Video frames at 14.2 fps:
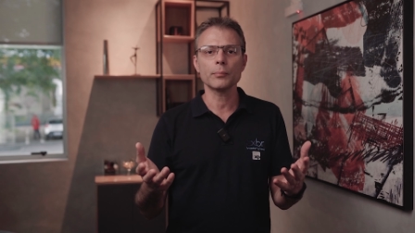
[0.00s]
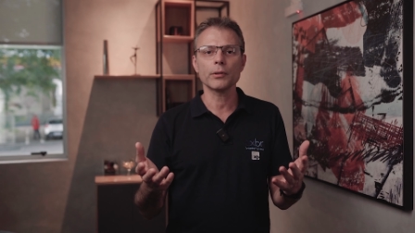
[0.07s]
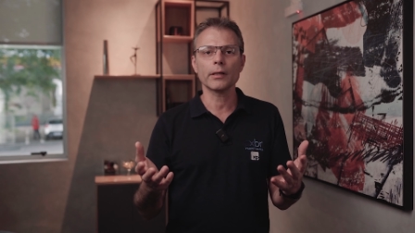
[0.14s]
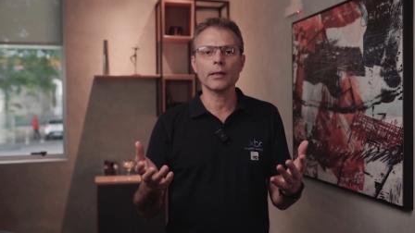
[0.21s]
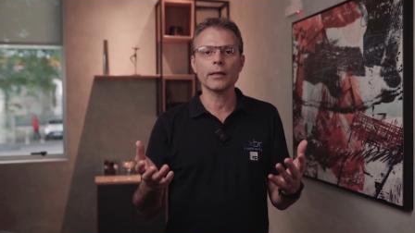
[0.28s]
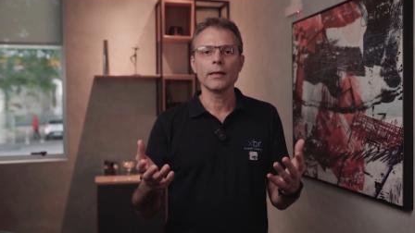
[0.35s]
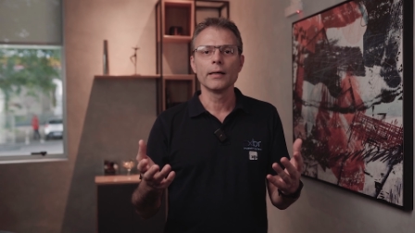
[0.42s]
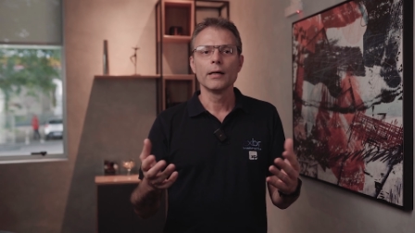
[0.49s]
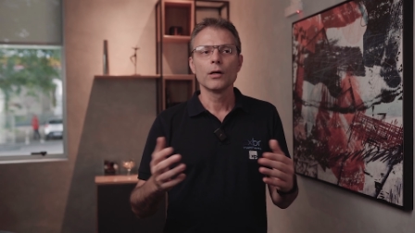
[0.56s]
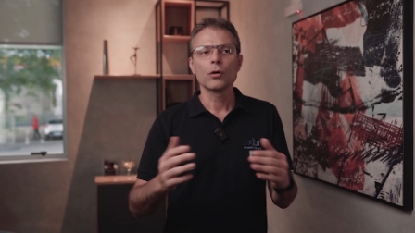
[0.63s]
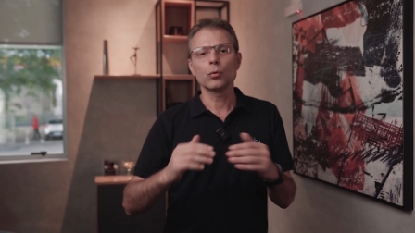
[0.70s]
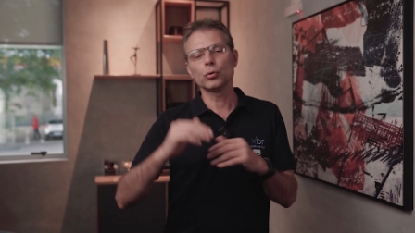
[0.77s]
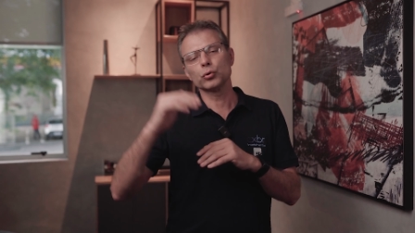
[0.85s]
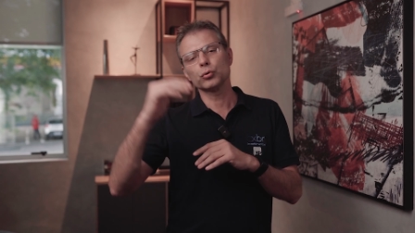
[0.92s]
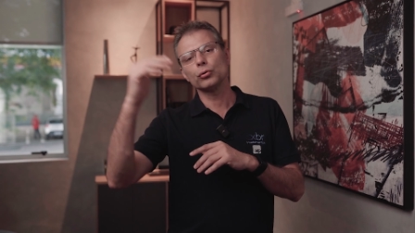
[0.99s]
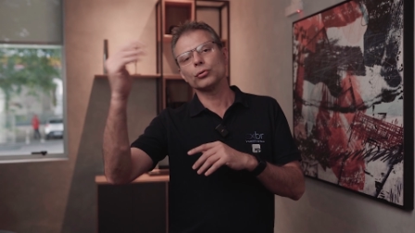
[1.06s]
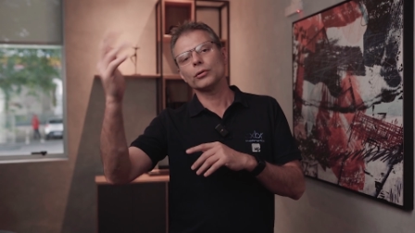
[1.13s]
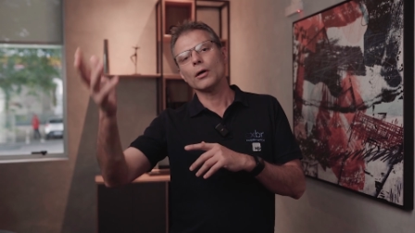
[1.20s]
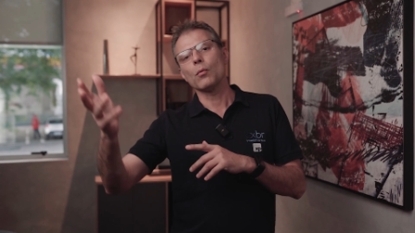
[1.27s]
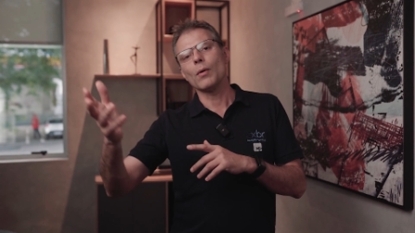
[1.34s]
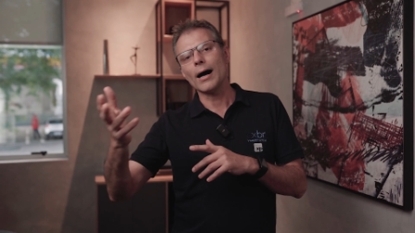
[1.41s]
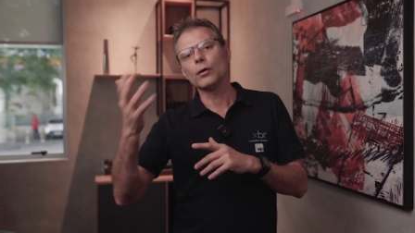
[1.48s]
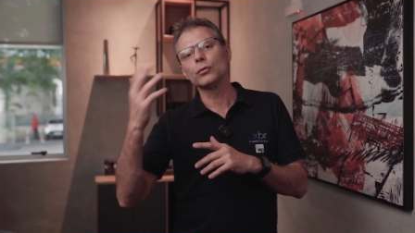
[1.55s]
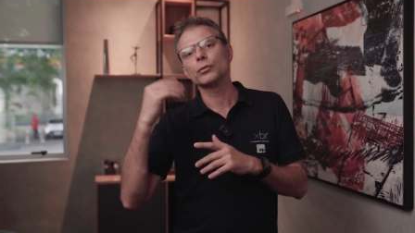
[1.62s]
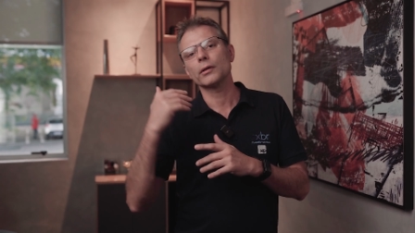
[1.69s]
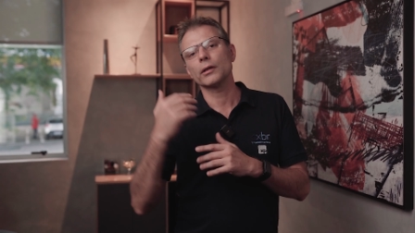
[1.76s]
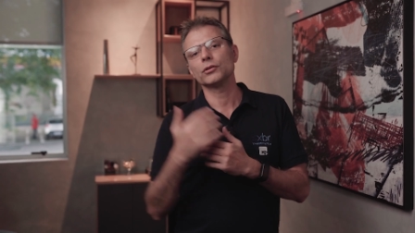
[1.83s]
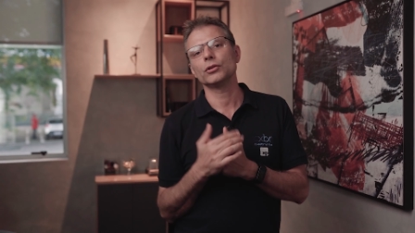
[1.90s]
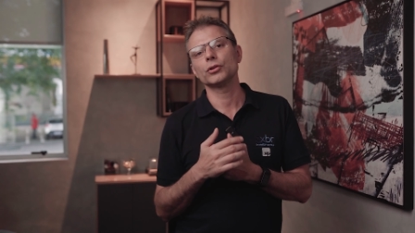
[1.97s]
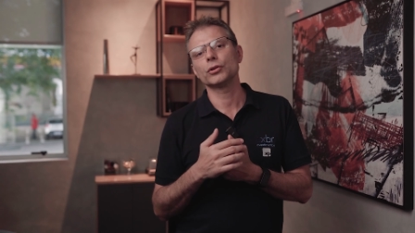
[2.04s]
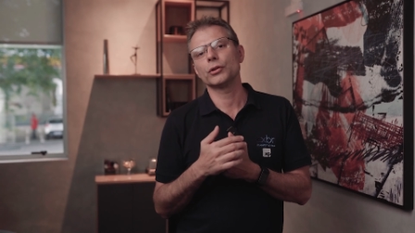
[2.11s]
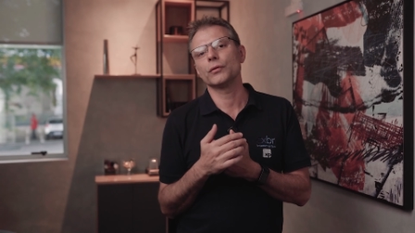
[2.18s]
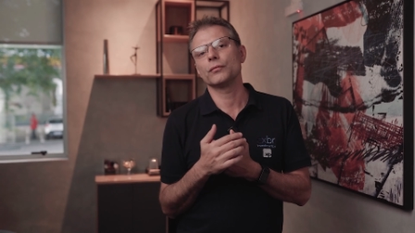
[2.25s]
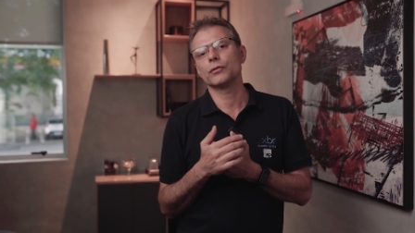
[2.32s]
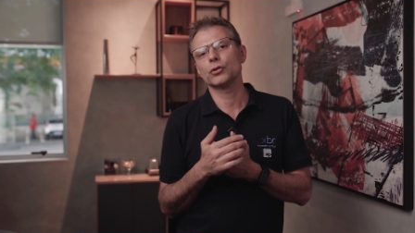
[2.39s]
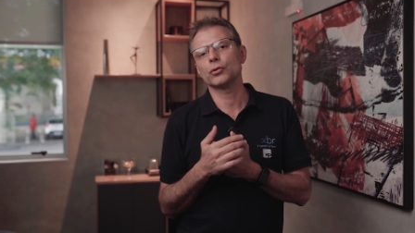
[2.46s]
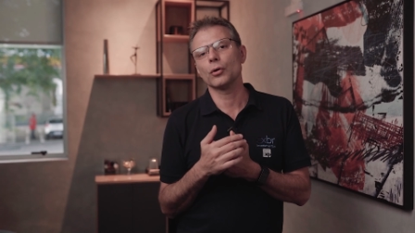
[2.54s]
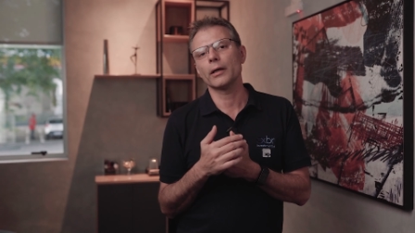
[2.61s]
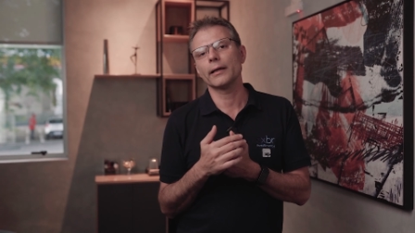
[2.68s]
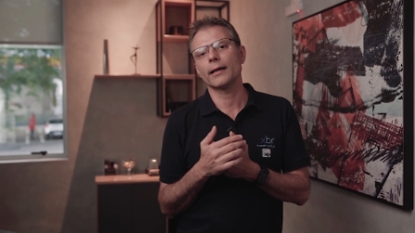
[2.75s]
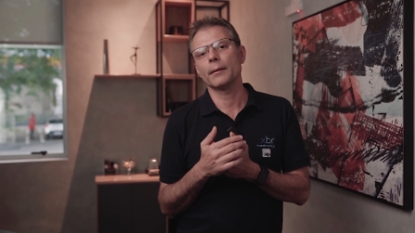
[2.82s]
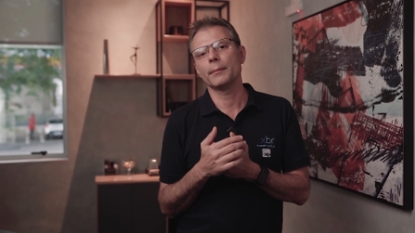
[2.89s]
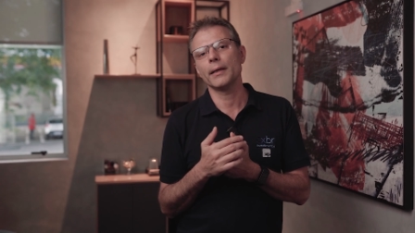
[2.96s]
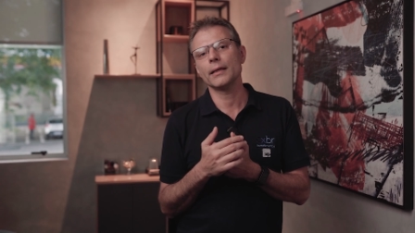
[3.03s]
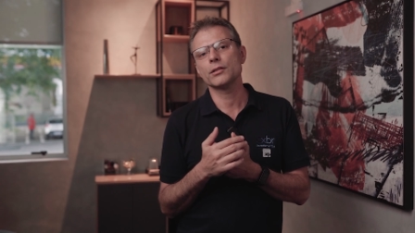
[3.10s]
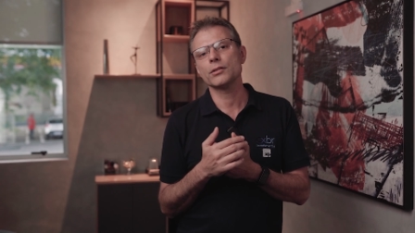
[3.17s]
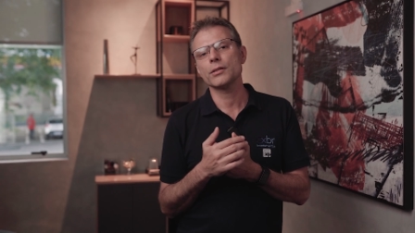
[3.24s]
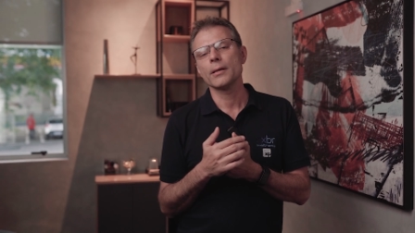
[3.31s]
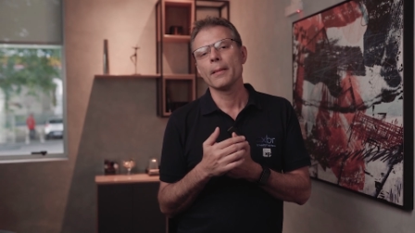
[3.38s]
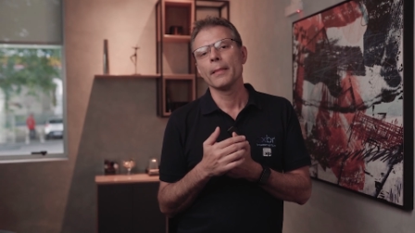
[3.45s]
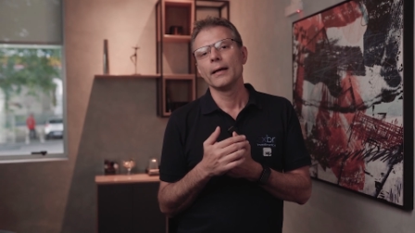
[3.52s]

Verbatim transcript: porque com juro tão alto que a gente teve historicamente,